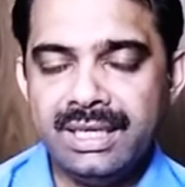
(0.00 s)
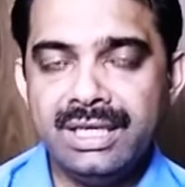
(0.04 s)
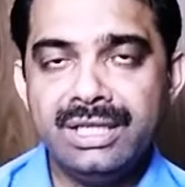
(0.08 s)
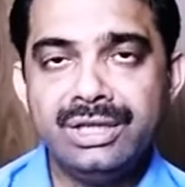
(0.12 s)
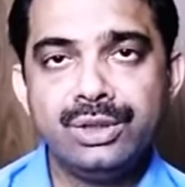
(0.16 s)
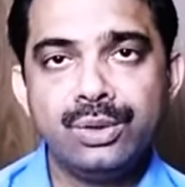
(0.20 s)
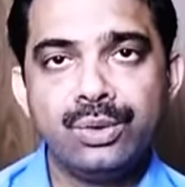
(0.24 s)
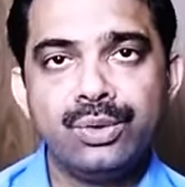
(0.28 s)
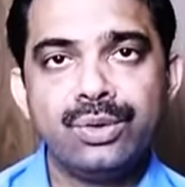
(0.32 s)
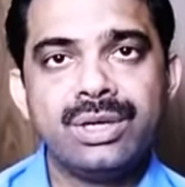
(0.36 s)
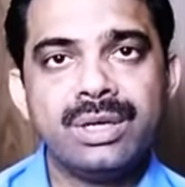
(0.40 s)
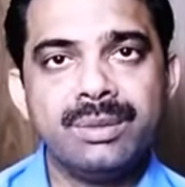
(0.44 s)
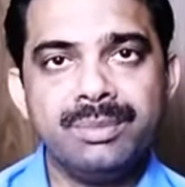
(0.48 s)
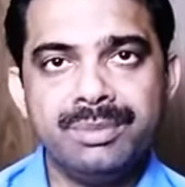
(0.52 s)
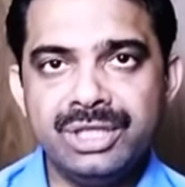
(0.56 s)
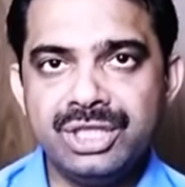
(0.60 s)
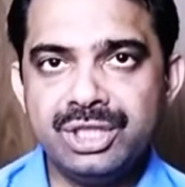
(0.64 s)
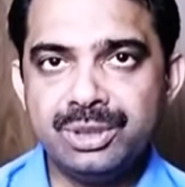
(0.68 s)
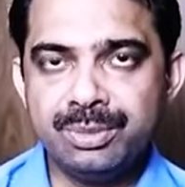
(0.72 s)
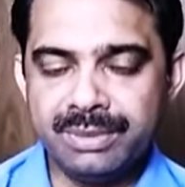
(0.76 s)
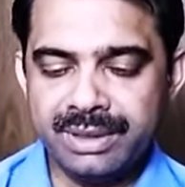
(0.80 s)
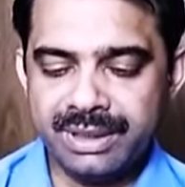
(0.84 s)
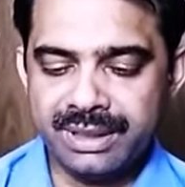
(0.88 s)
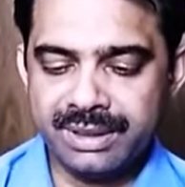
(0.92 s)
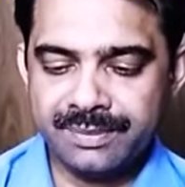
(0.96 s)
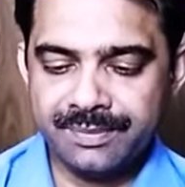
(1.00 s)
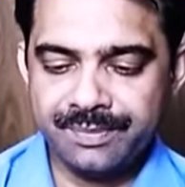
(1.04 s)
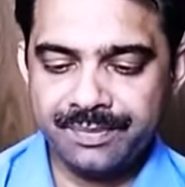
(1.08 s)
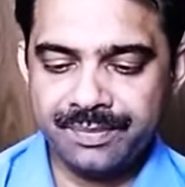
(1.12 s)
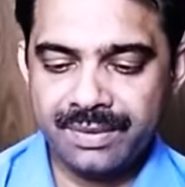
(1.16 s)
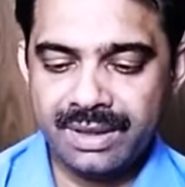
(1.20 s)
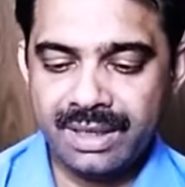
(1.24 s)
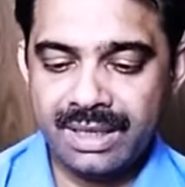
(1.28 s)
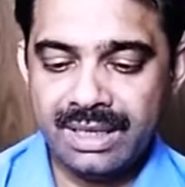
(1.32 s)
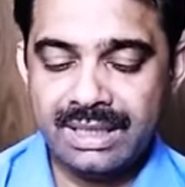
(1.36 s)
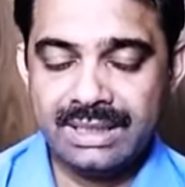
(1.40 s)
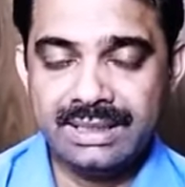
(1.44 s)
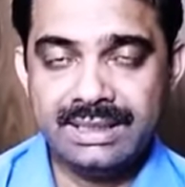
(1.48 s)
इन दोनों के बीच में
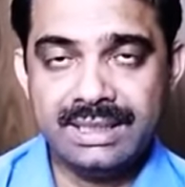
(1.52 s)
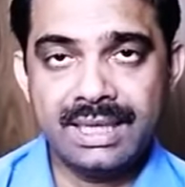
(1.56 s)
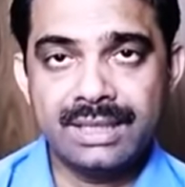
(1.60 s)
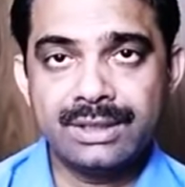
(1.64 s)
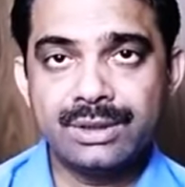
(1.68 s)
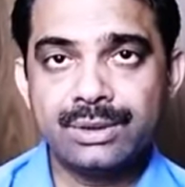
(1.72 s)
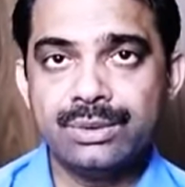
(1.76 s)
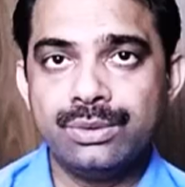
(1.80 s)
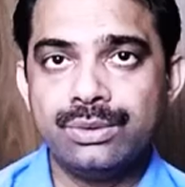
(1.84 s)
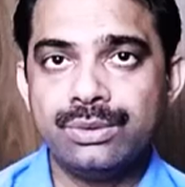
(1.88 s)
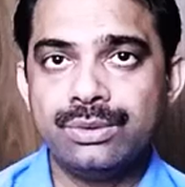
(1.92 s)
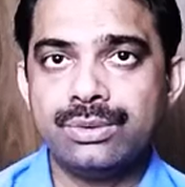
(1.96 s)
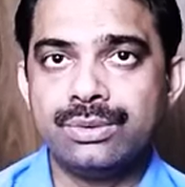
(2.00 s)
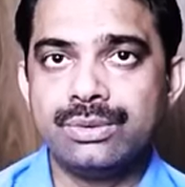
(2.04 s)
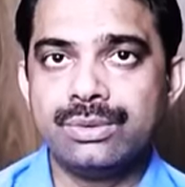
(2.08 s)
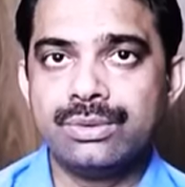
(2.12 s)
या तो